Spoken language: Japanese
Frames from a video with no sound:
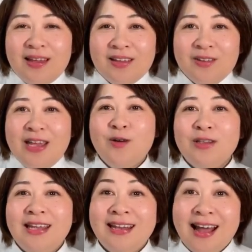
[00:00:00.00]
あの日
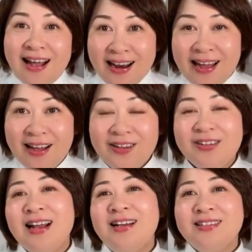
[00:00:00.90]
本にいながら
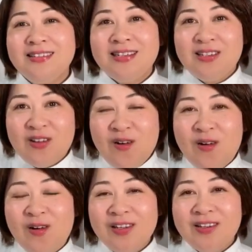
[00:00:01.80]
フランス人
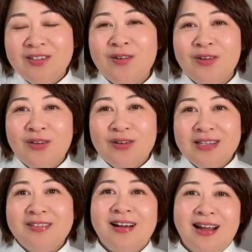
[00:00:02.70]
のそういう
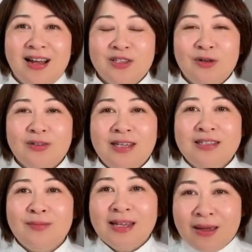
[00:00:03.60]
シェフから直
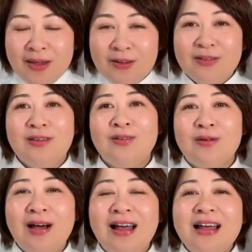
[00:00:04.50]
接学べるっていう
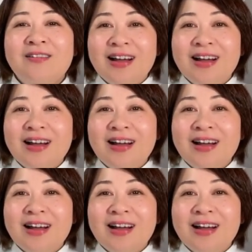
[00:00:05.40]
のは、